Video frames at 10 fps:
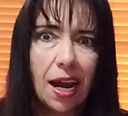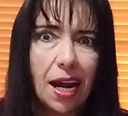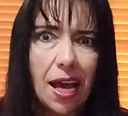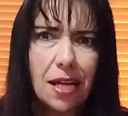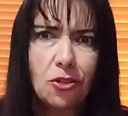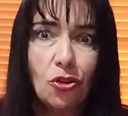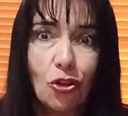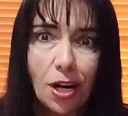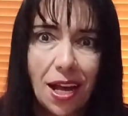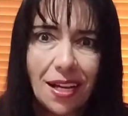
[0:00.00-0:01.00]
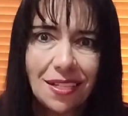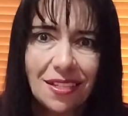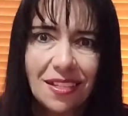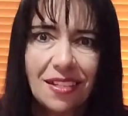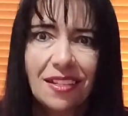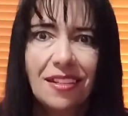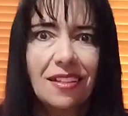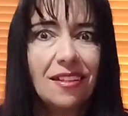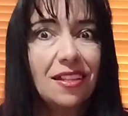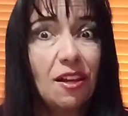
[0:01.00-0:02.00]
Creas o no creas,
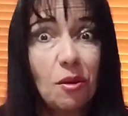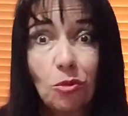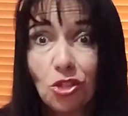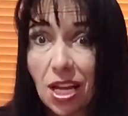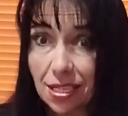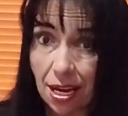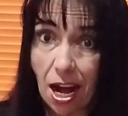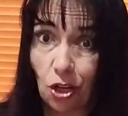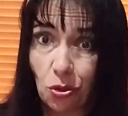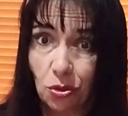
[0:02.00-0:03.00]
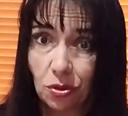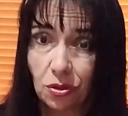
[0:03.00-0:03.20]
debemos de hacer algo.